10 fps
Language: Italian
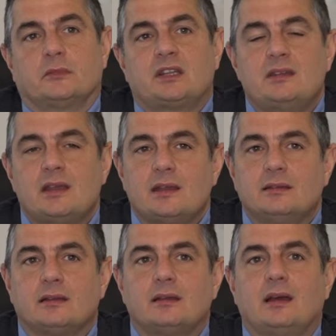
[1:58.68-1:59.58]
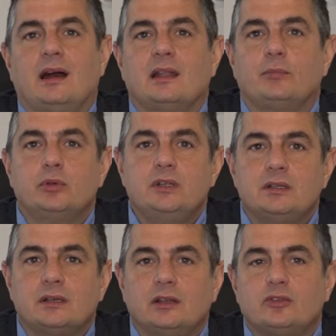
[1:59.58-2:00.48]
chiedere alla
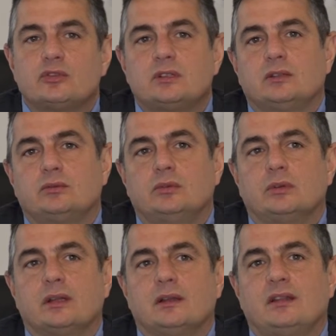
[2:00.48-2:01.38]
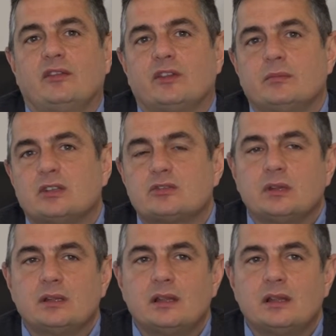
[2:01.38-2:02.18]
politica e al legislatore l'affermazione